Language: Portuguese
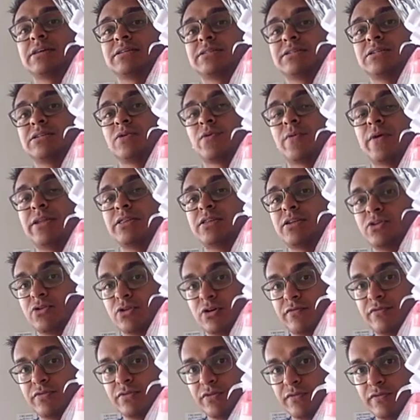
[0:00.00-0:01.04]
R$
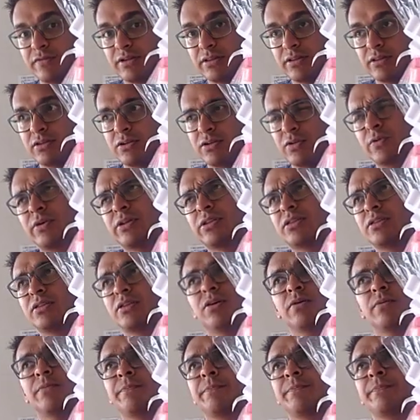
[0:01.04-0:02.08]
59,90.
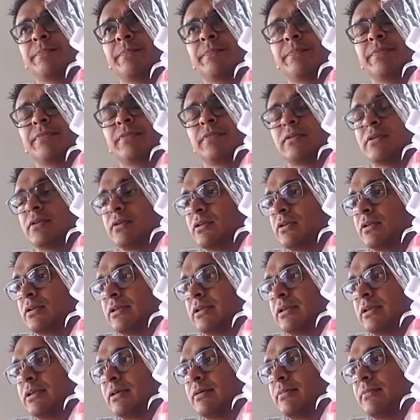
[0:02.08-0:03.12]
Não,
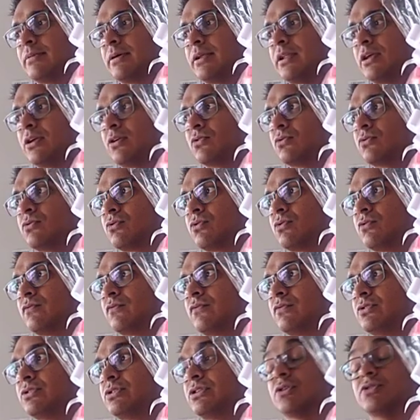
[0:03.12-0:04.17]
peraí que eu tô
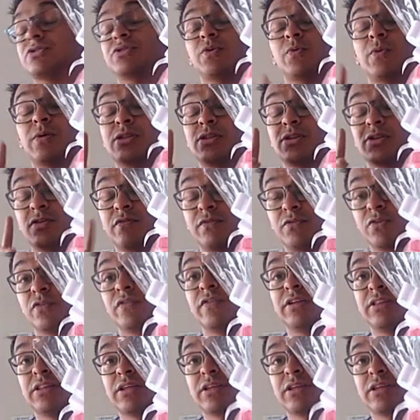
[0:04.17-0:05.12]
confundindo, não, R$ 59,90